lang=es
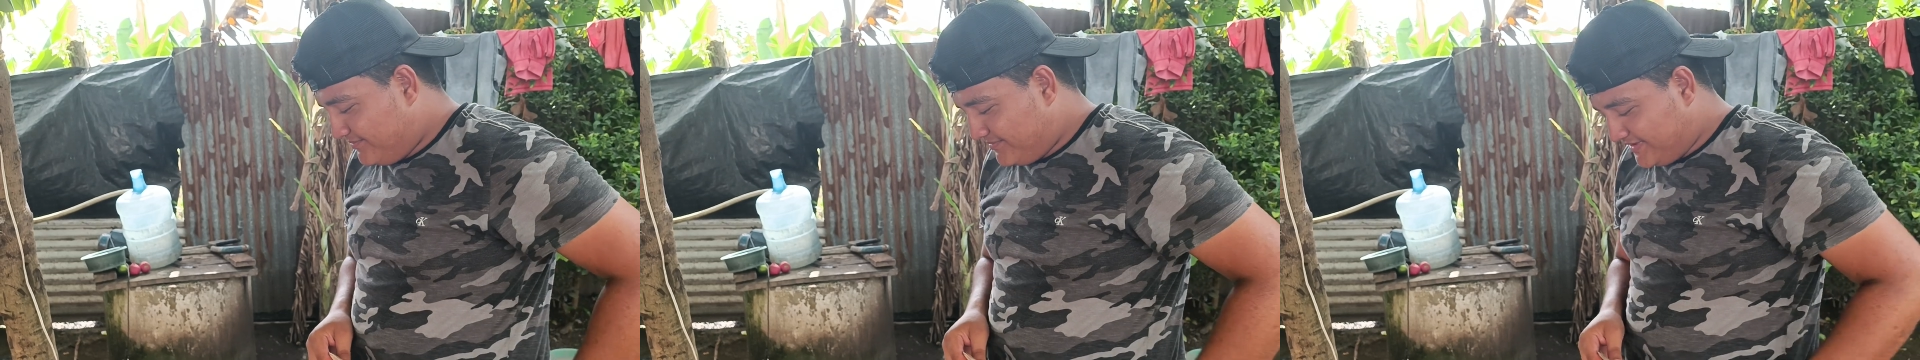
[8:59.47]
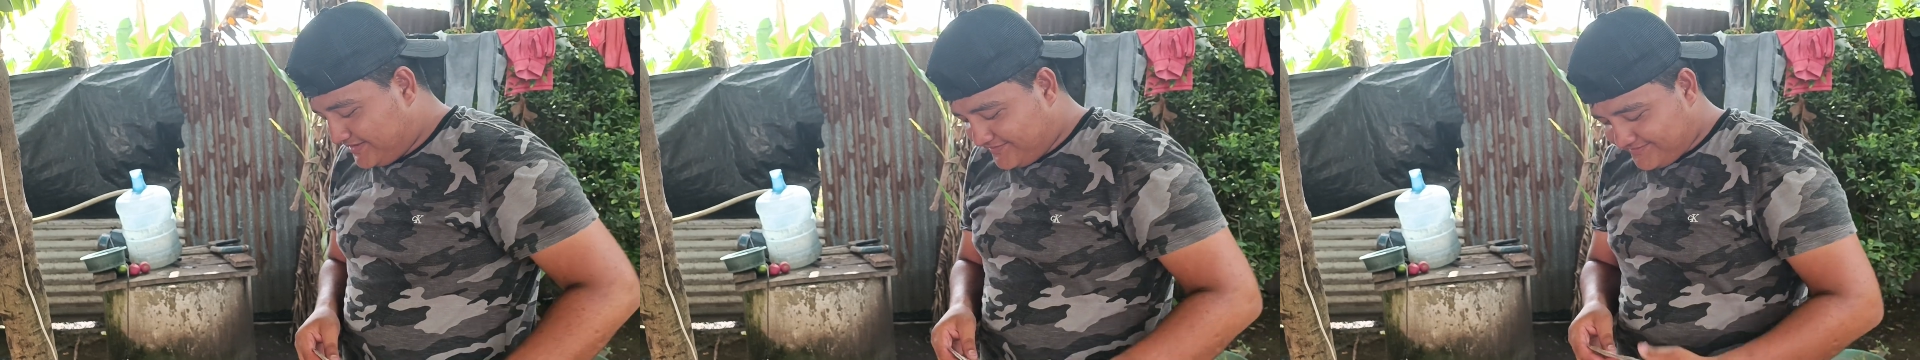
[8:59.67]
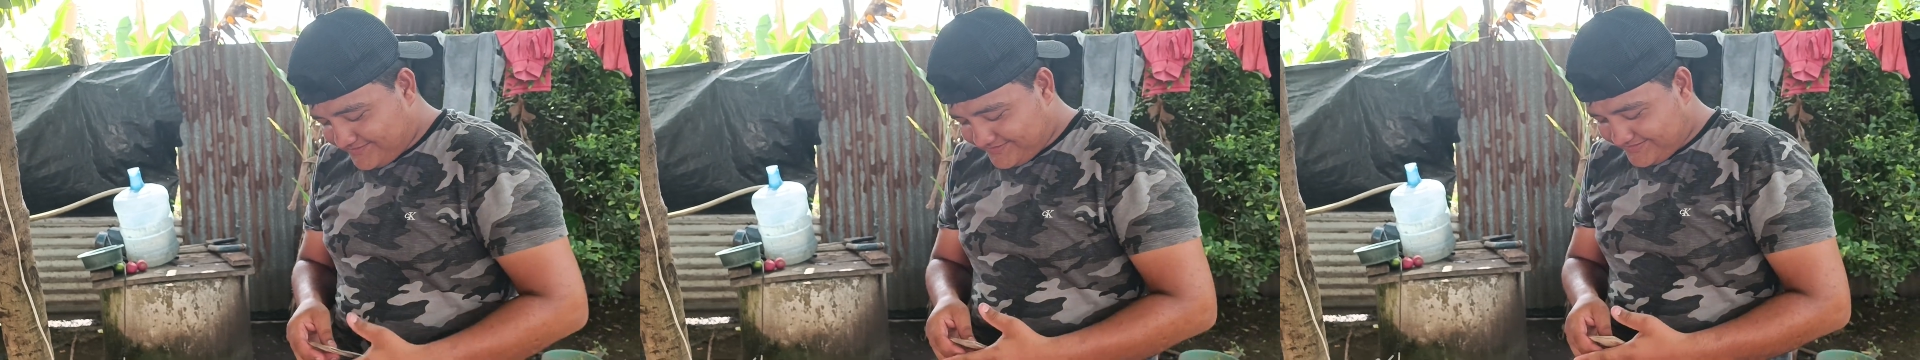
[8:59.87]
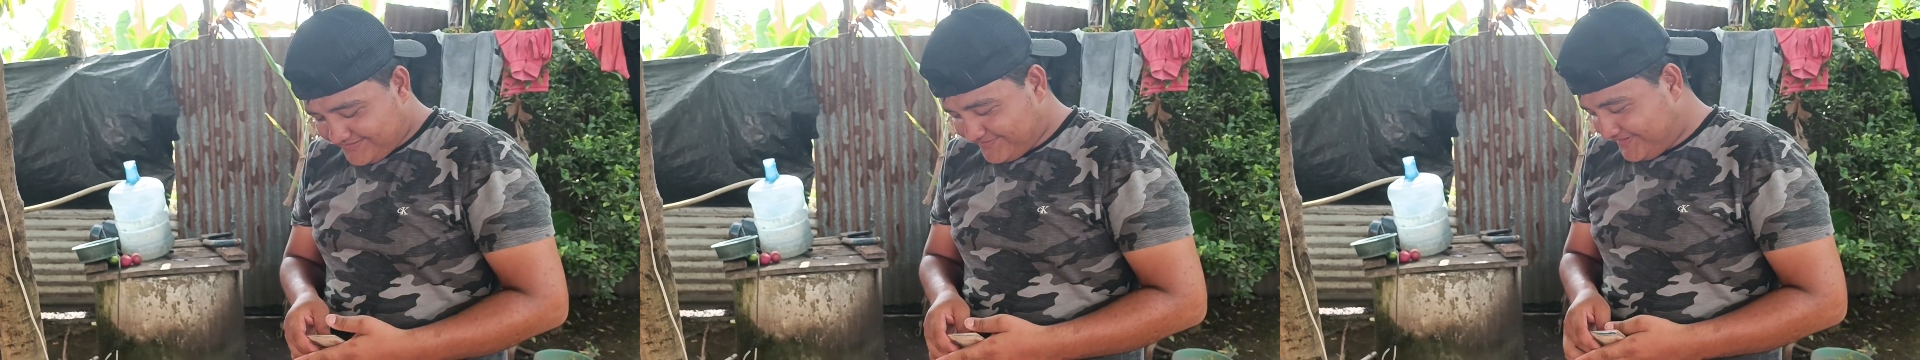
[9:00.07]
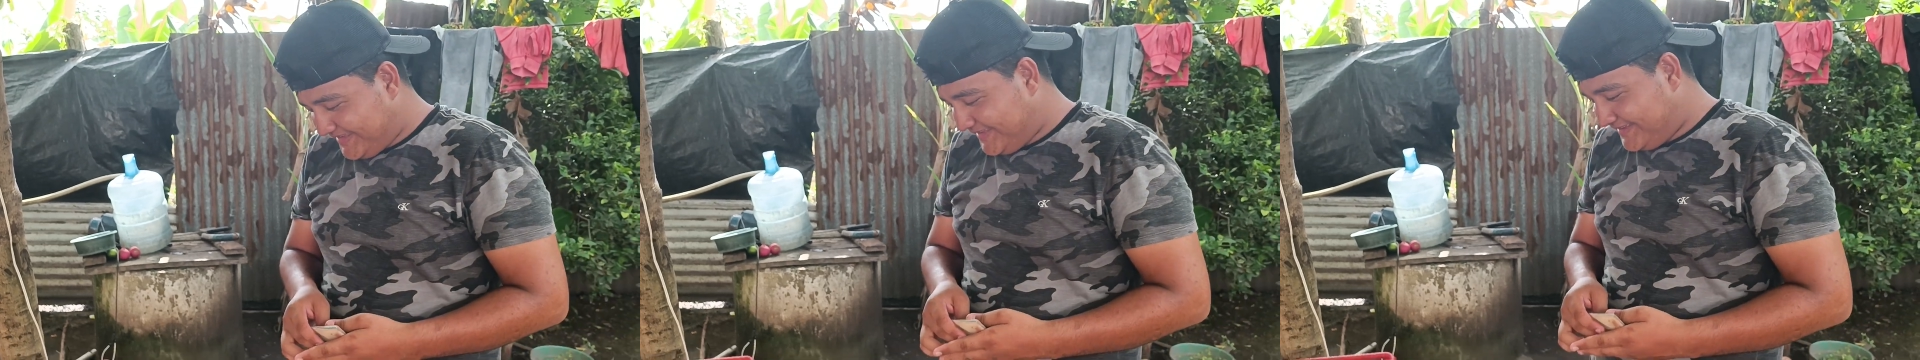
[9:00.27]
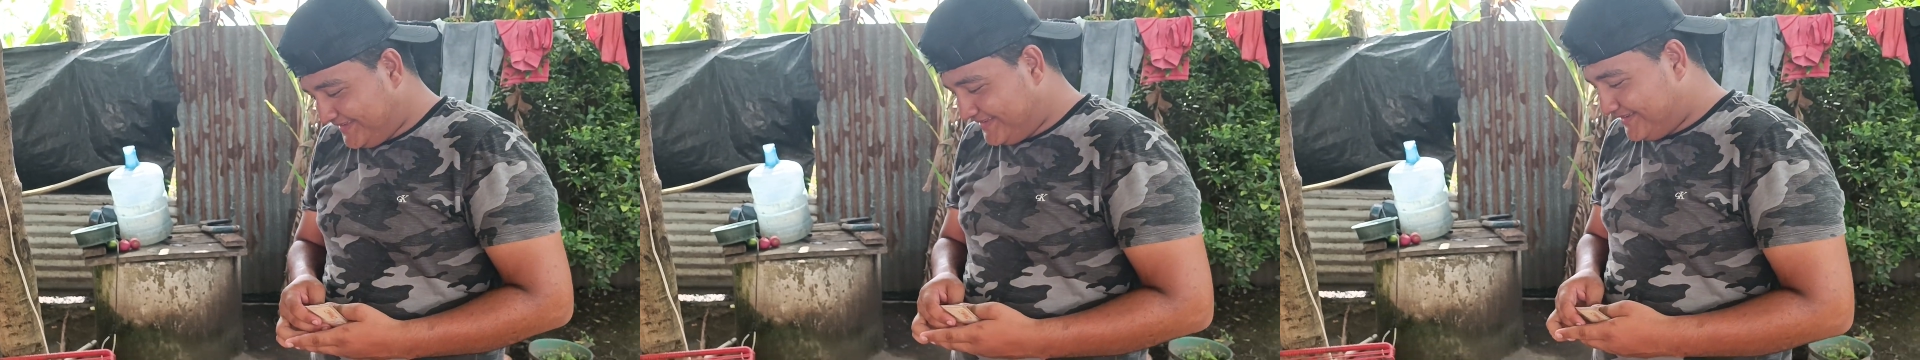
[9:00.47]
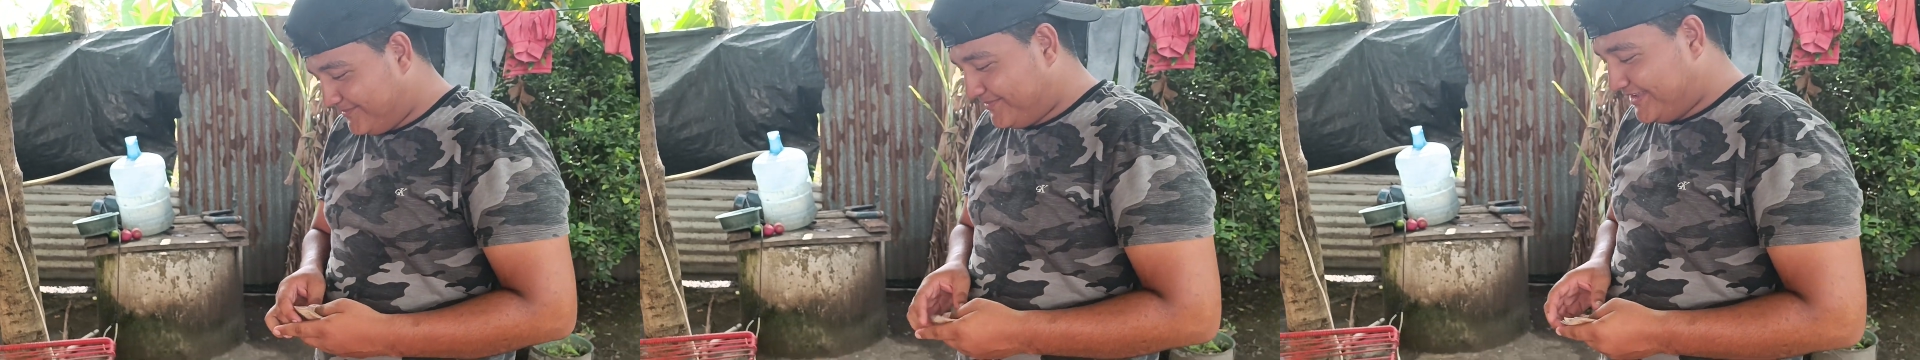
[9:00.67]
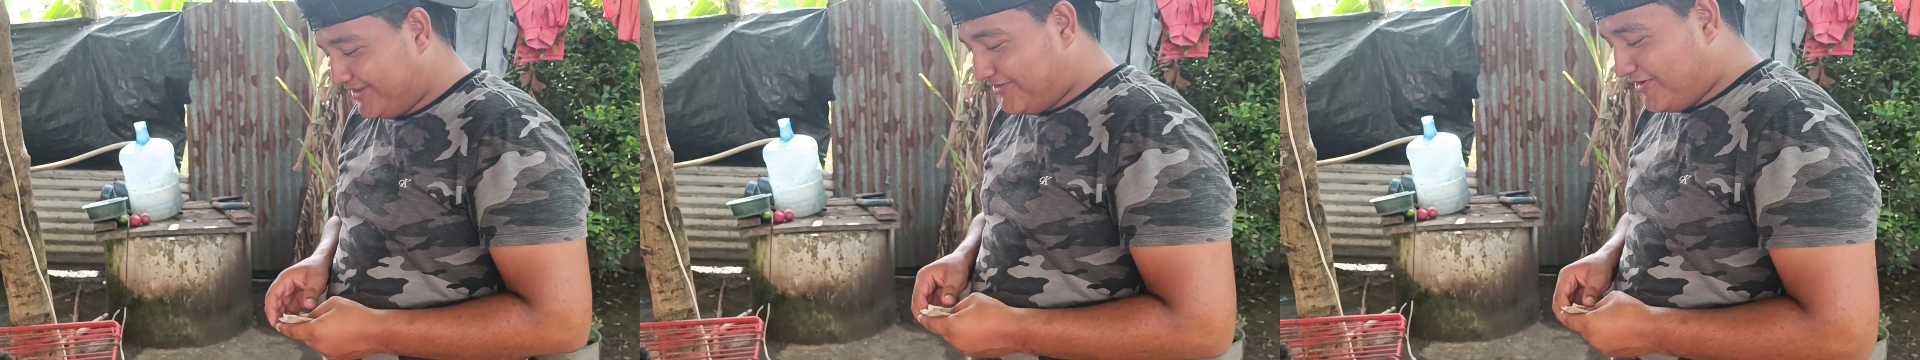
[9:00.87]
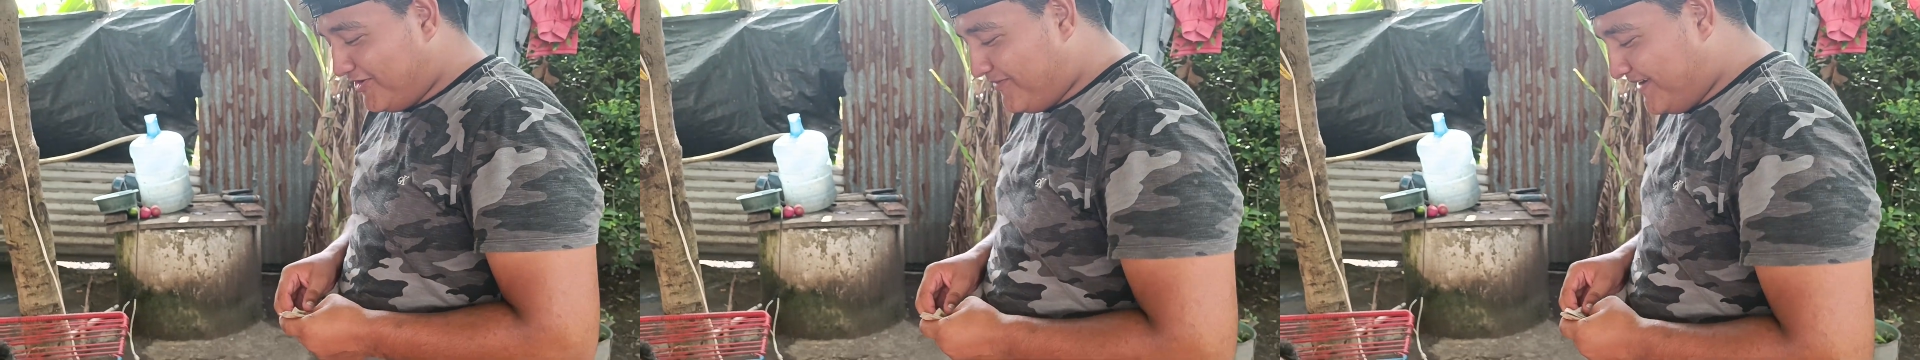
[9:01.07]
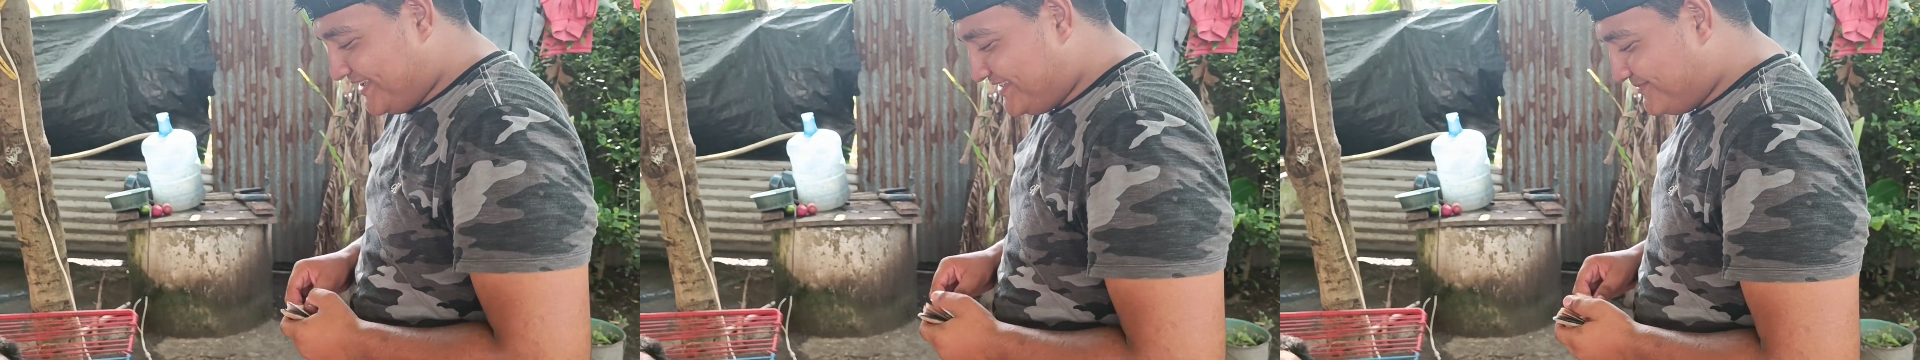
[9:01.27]
bueno, como, digo yo digo
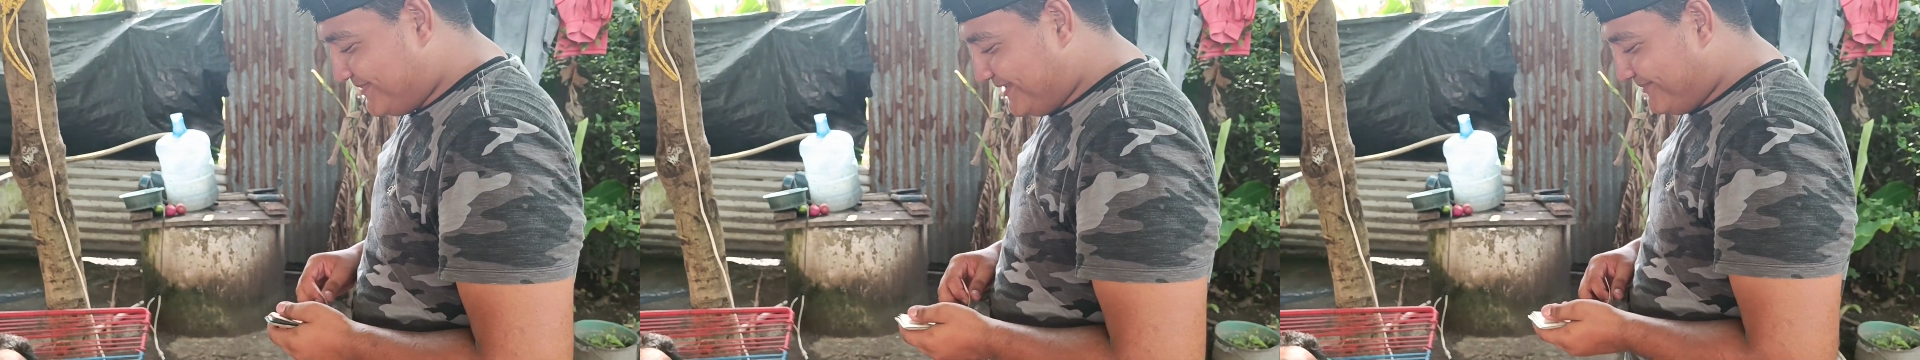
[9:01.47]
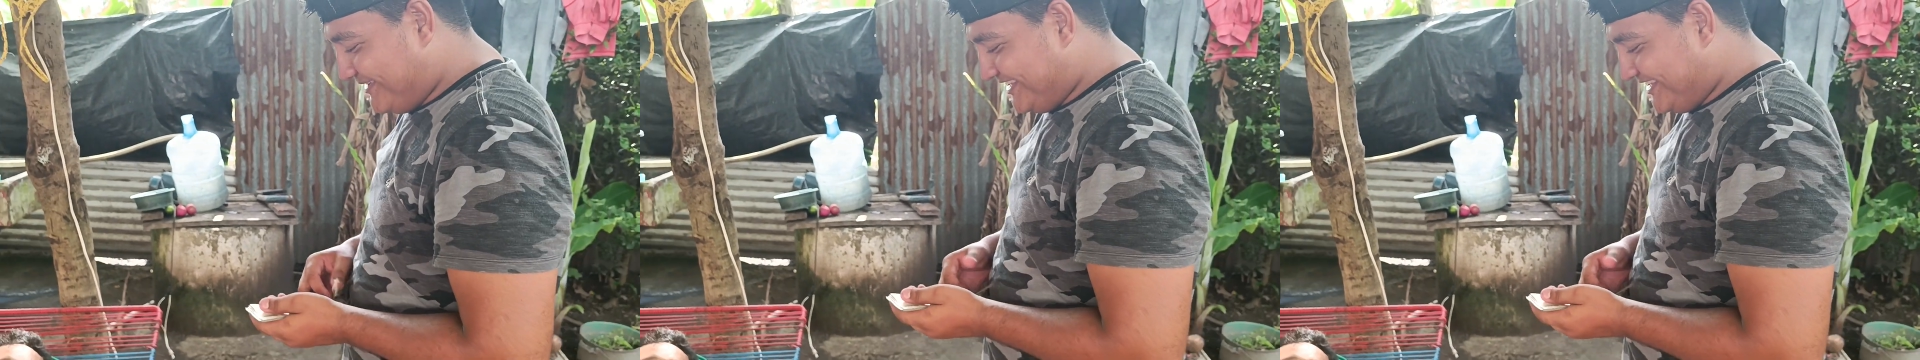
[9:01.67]
yo, echarme la